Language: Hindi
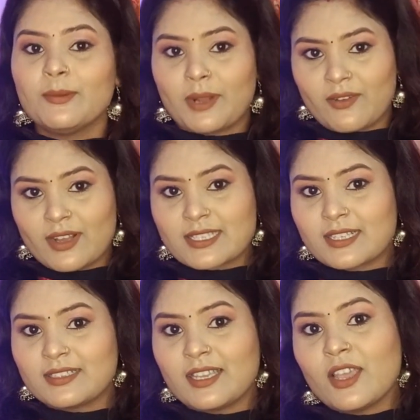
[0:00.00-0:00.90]
मंगवा
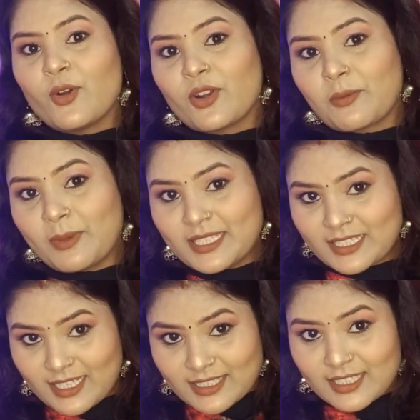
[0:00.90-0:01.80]
सकते हैं ऑर्डर
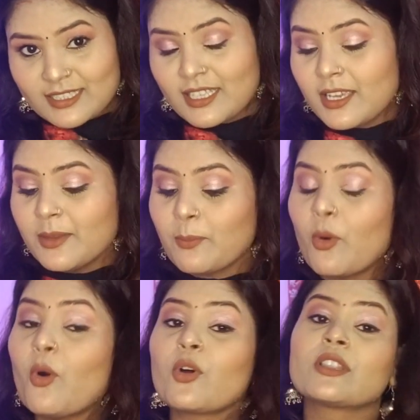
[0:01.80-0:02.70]
प्लेस कर सकते हैं
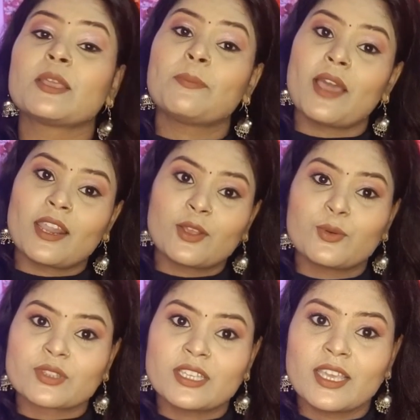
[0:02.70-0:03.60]
बहुत ही प्यारे
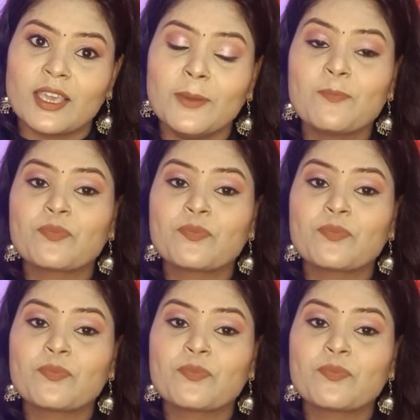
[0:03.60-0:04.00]
कुर्ते हैं